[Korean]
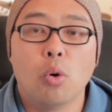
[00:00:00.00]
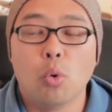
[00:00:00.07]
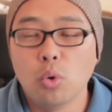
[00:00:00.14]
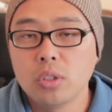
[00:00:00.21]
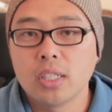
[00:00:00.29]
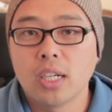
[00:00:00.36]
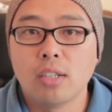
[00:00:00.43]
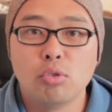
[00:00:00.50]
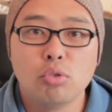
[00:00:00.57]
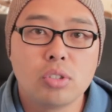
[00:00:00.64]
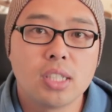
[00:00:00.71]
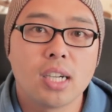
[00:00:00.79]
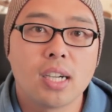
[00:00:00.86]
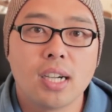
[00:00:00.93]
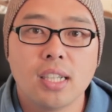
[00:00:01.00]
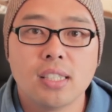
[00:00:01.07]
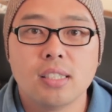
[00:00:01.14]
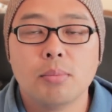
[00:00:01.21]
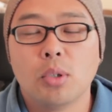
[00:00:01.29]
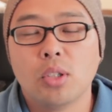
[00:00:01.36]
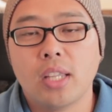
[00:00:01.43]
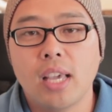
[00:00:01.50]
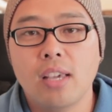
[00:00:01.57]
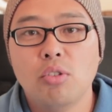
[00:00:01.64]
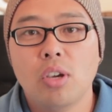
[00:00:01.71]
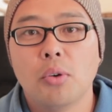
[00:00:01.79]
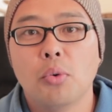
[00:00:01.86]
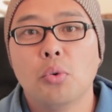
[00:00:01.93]
5차, 6차까지
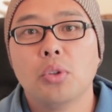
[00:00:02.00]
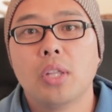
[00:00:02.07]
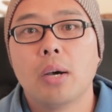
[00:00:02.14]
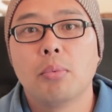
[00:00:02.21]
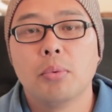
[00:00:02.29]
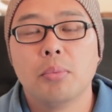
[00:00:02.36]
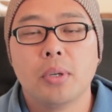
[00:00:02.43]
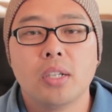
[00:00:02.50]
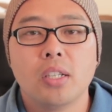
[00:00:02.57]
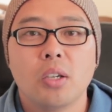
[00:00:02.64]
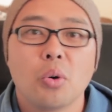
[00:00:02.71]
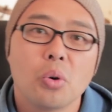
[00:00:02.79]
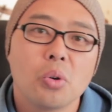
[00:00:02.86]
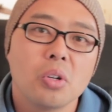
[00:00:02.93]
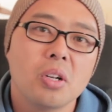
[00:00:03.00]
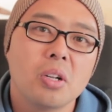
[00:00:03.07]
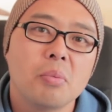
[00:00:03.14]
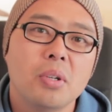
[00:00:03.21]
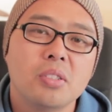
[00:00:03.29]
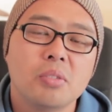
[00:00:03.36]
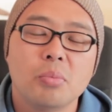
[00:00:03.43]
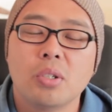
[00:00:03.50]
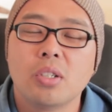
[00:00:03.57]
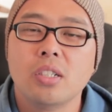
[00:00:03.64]
대유행 오다 보면은 이 코로나 바이러스